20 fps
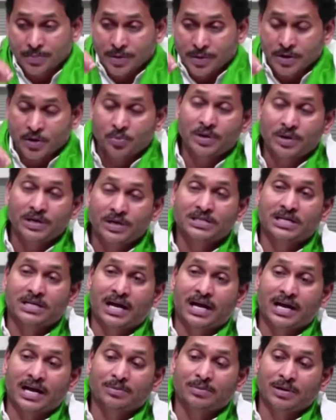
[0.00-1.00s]
ఈ పెట్టుబడి
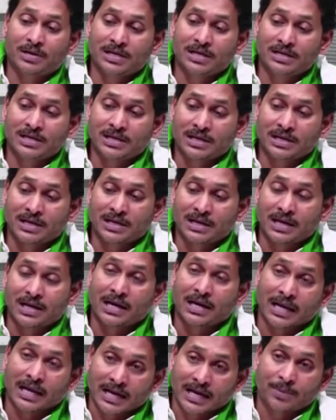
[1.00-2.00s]
సహాయం అనేది
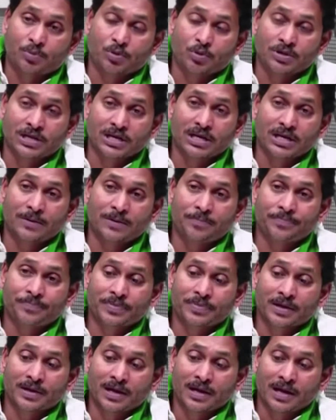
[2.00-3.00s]
లేకపోతే
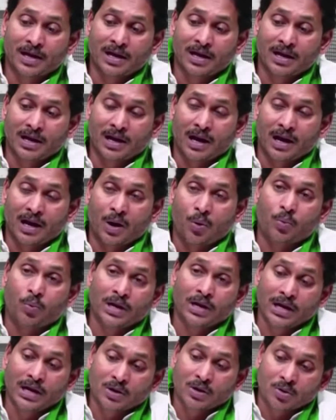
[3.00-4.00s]

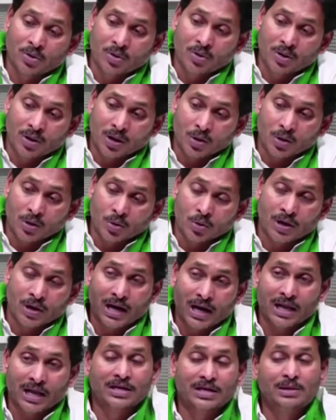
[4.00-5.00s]
వీళ్లకు
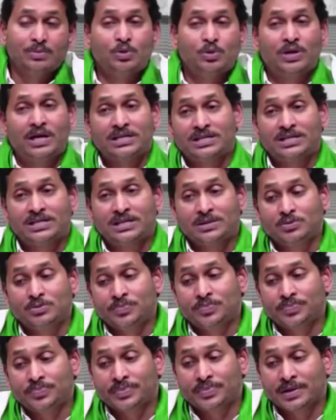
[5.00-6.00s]
రుణాలు అందడము కష్టము